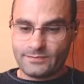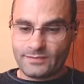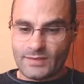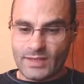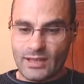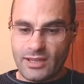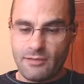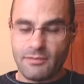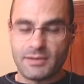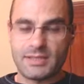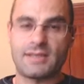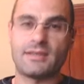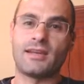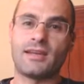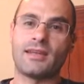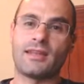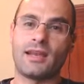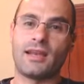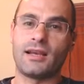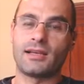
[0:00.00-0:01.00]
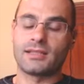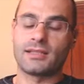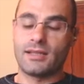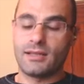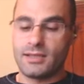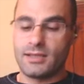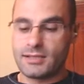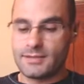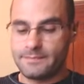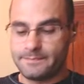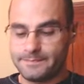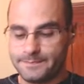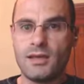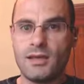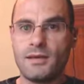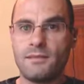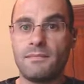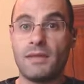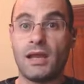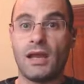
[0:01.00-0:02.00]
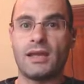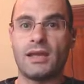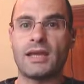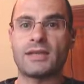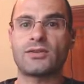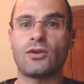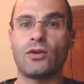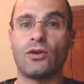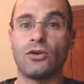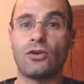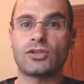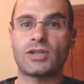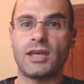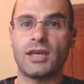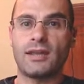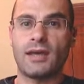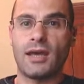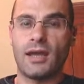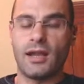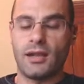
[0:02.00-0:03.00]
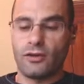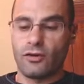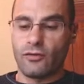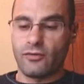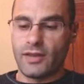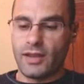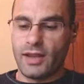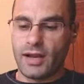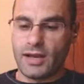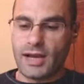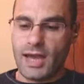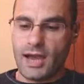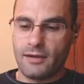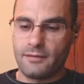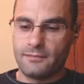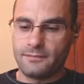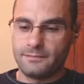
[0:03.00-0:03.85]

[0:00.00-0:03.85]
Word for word: Encima tendré que dar las gracias. Bien, y ya solo nos queda el cofre del clan.